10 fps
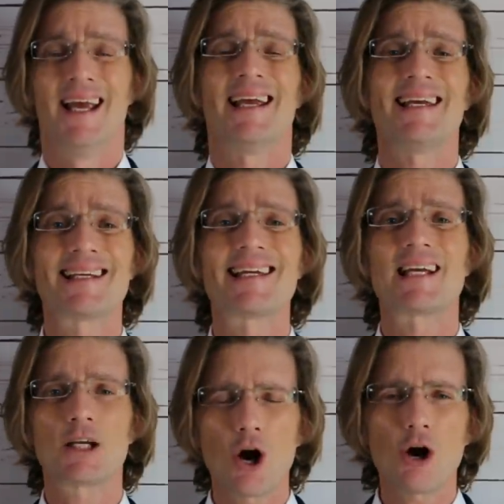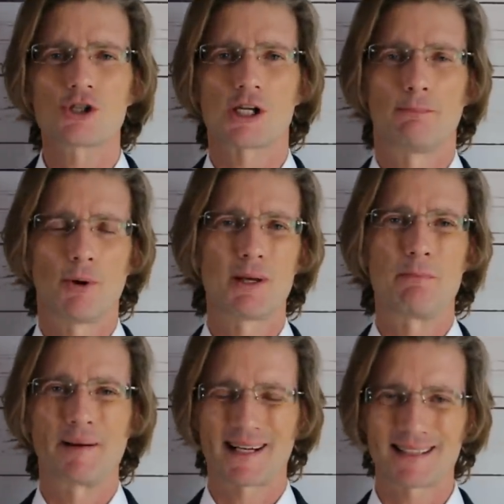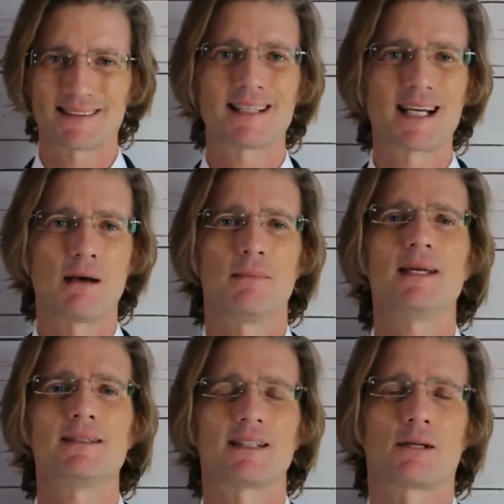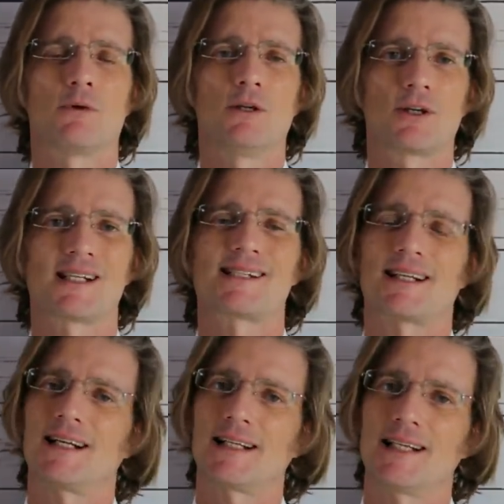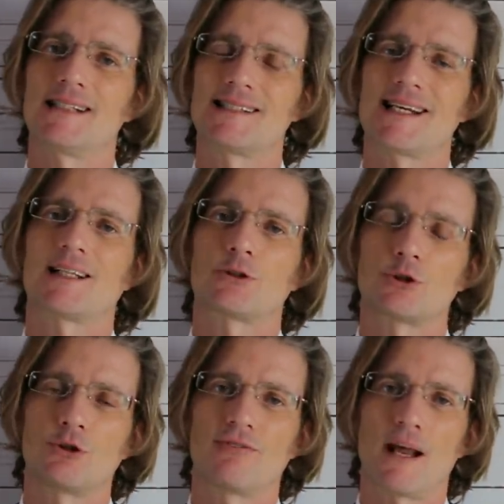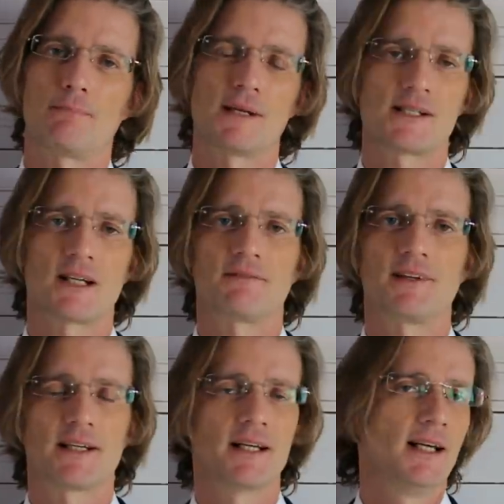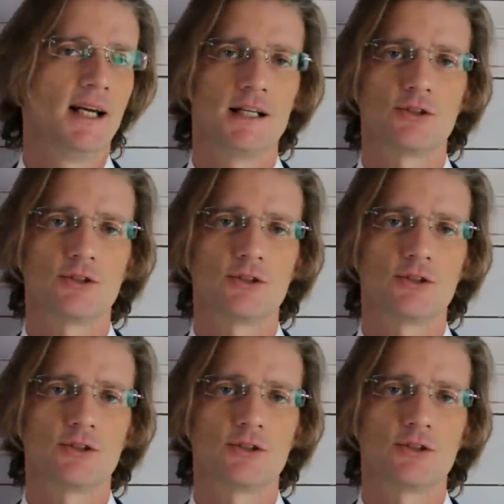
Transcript: e che cosa poi praticamente quello che sarà realizzato dovrebbe servire